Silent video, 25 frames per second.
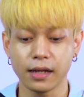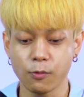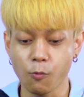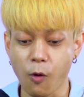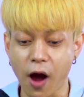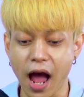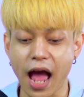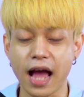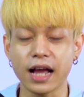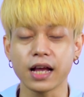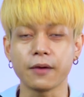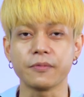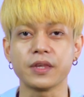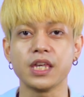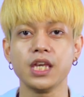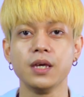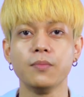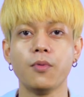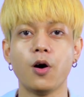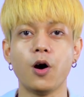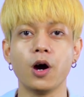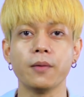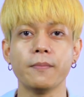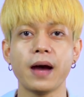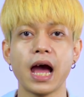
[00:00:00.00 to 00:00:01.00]
วางกับคี
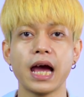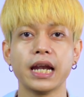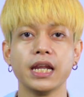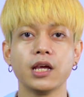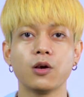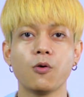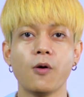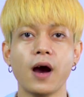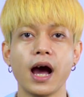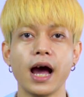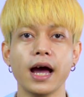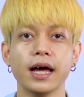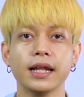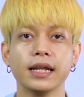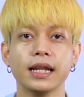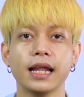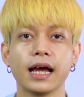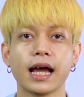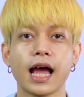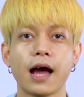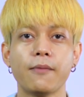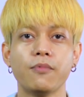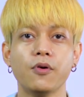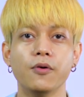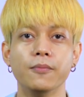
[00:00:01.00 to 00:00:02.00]
ย์บอร์ดบ้างดีกว่า
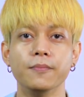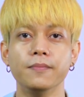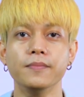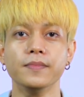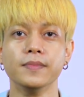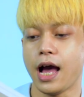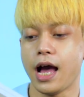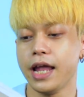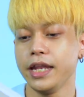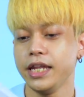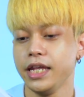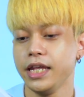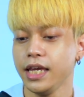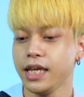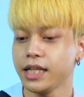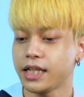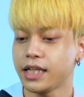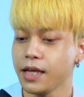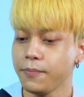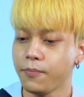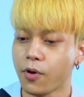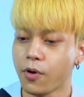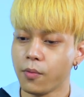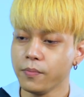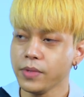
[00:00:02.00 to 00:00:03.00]
นะครับผมอันนี้
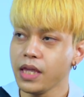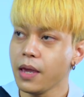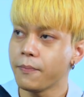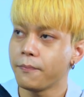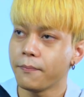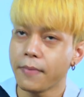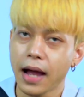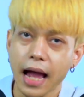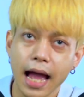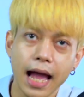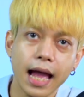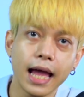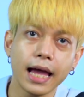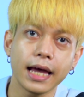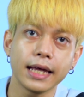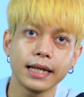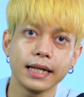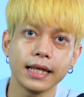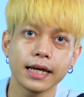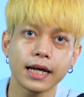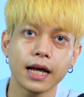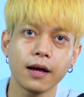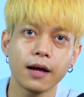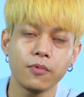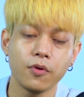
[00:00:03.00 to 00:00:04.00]
ที่ผมหยิบมา
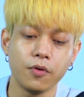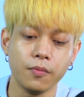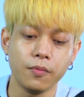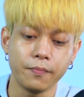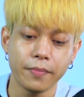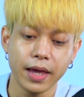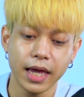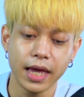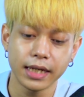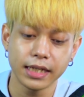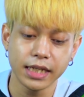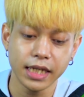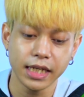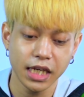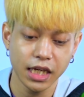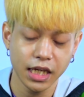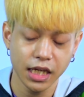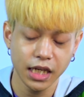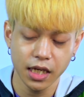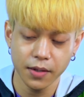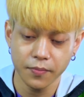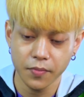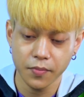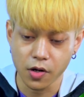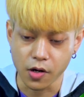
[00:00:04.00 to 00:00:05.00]
นะครับผมเป็น
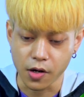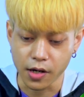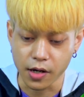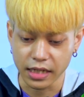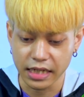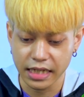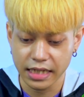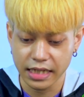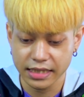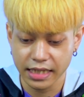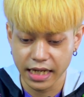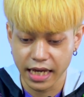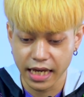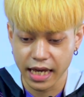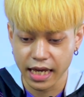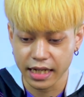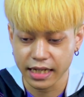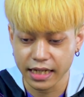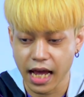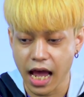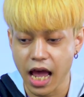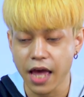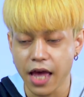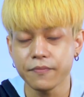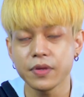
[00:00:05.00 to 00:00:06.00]
คีย์บอร์ด อี เจ
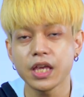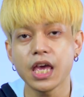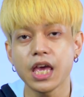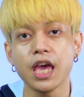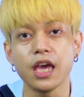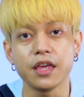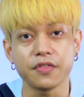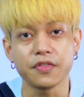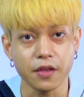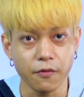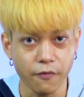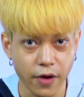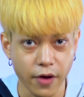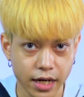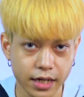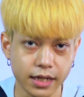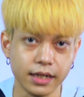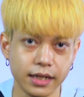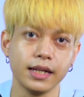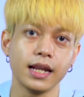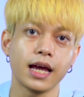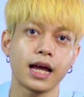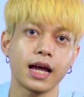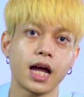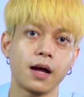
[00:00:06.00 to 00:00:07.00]
Type เค เซเว่น
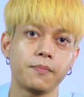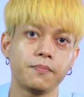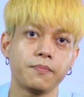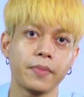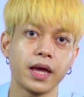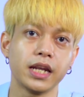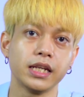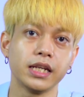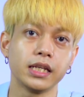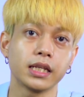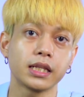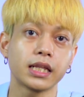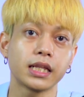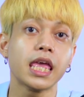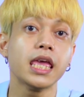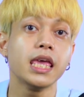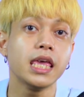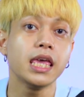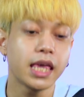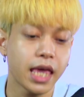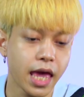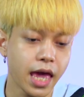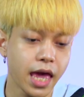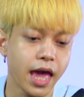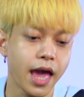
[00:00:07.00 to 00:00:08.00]
นะครับเป็น ที
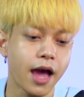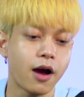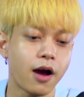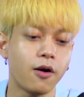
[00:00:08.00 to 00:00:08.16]
เค แอ